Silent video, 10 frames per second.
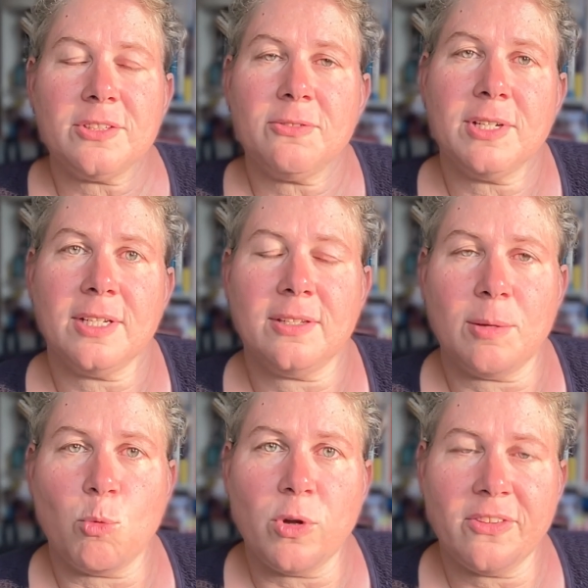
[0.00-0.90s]
dass ich wieder in
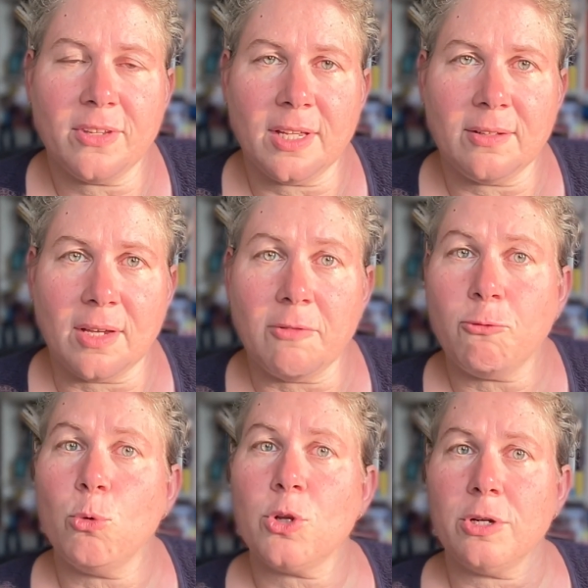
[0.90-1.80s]
deinem Ohr sein darf
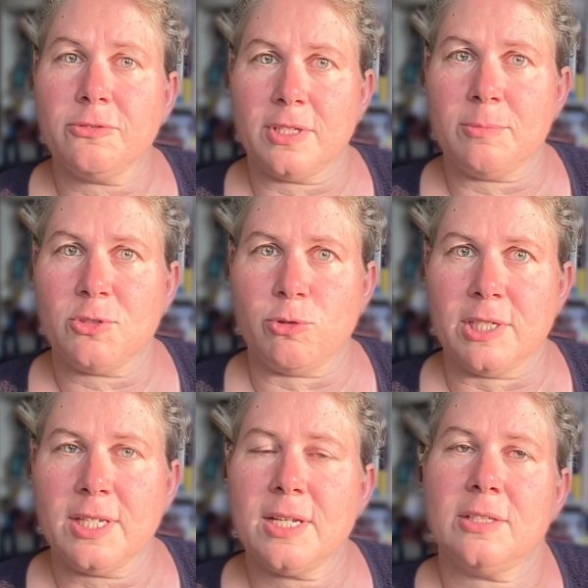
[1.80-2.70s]
oder auf deinem
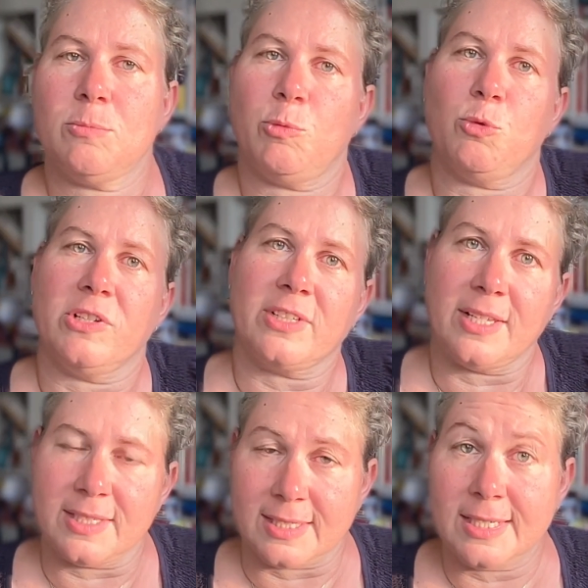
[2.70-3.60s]
Screen, je nachdem, ob du das
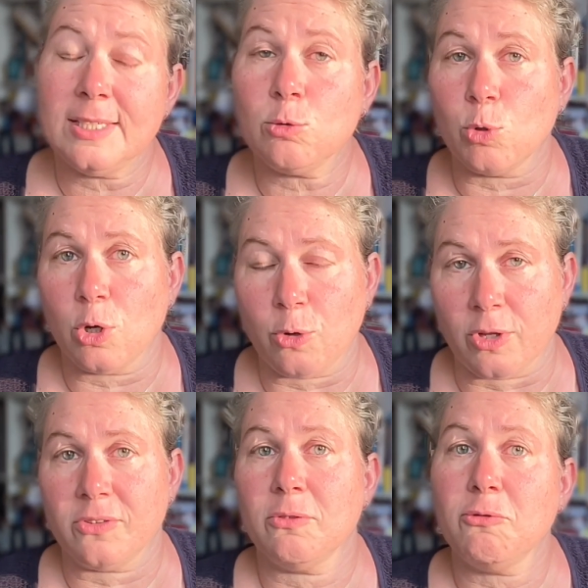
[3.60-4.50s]
Ganze siehst oder
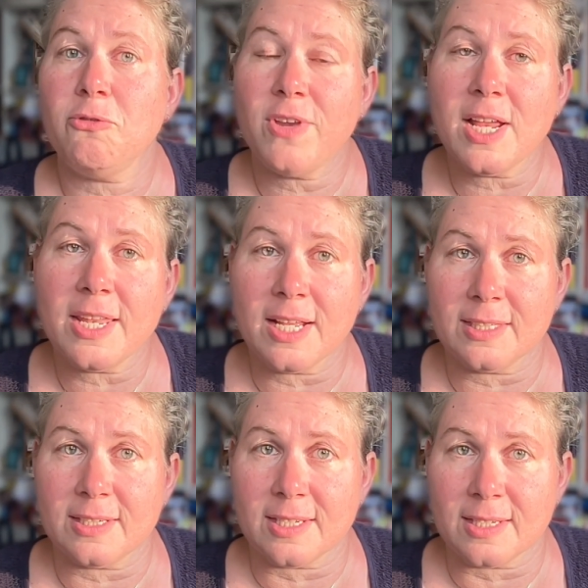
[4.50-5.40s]
hörst. Vielen
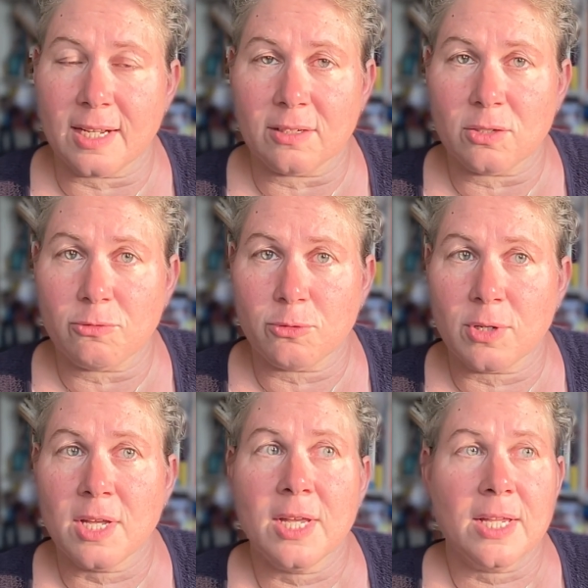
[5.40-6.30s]
herzlichen Dank dafür.
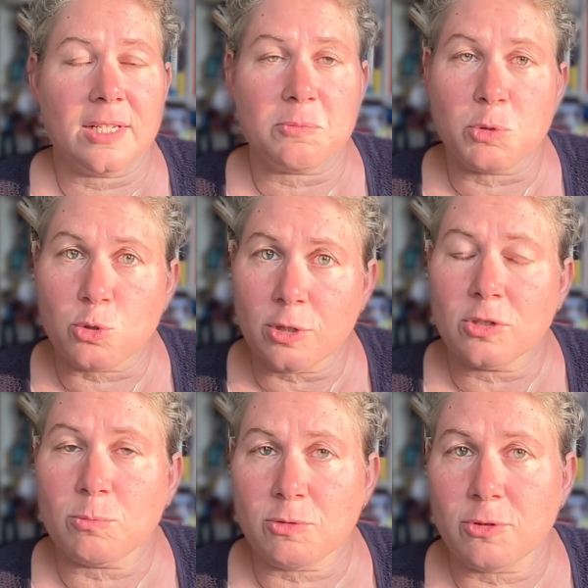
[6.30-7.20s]
Das
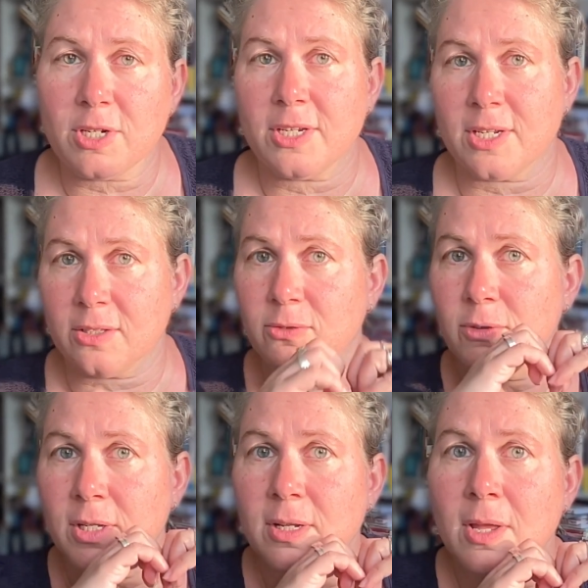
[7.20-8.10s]
bedeutet mir wirklich ganz
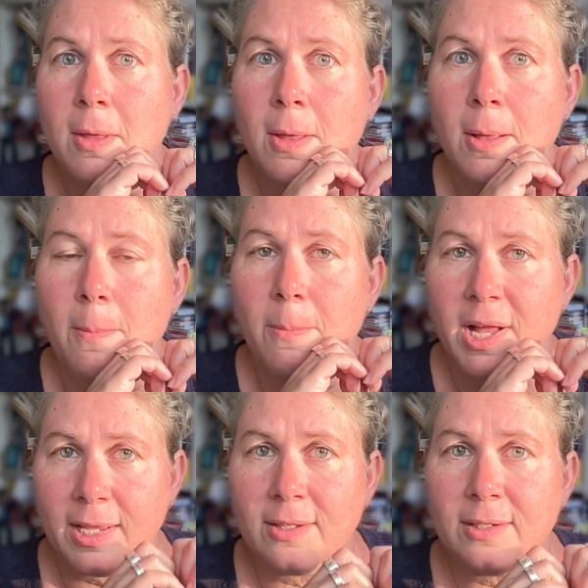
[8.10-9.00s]
viel.
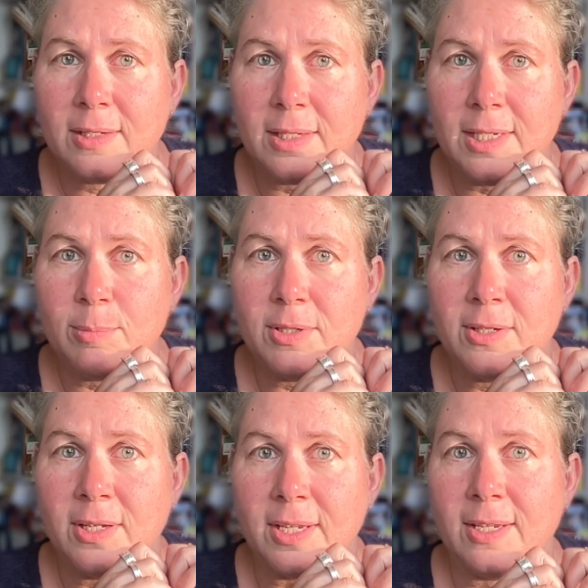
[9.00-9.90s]
Meine
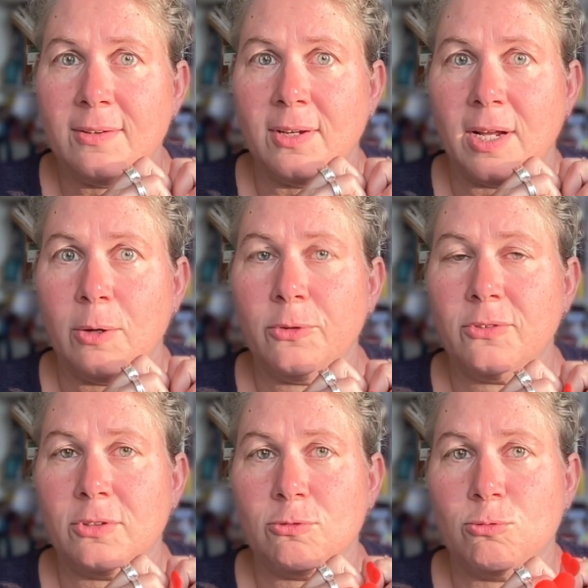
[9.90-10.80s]
Liebe geht raus,
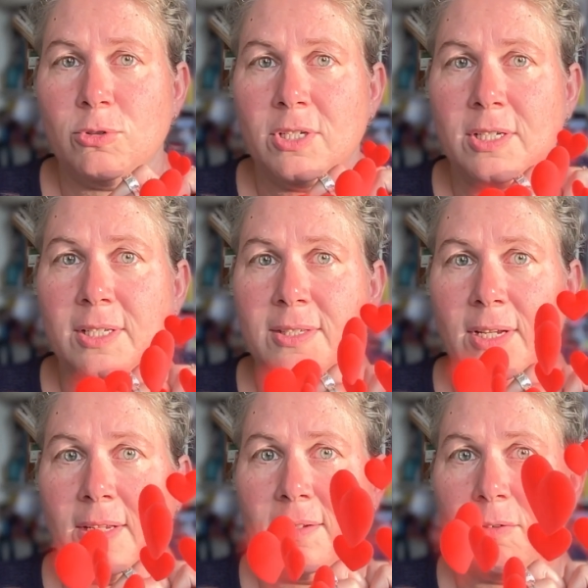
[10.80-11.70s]
dass du dir die
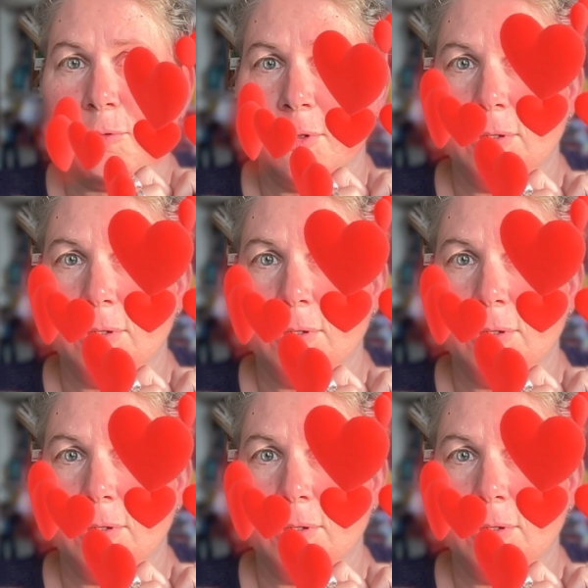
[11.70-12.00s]
Zeit dafür